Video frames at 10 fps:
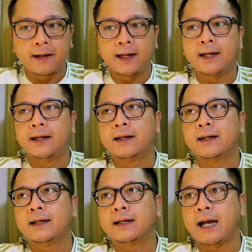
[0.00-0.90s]
dan
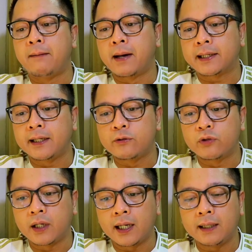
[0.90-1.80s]
kabarnya
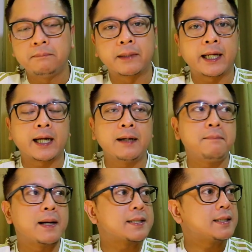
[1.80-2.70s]
juga mereka
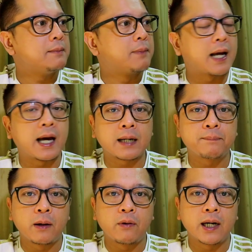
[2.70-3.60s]
masih
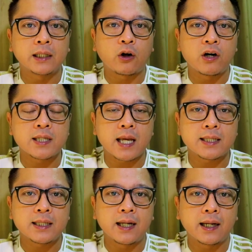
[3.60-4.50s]
berharap bahwa
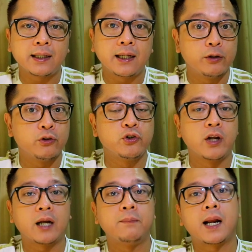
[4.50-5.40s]
naturalisasi dari Liu
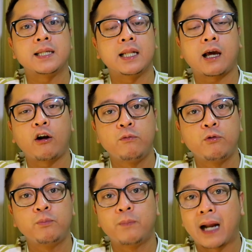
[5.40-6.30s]
Jun akan berhasil. Kalau
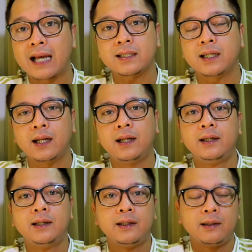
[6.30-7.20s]
berhasil,
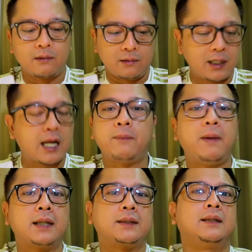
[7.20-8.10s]
ini lengkap
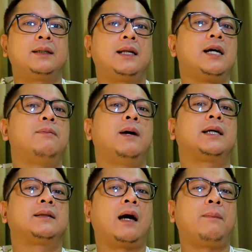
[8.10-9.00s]
banget lengkap
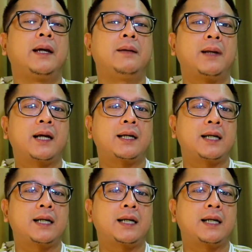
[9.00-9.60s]
banget apalagi mereka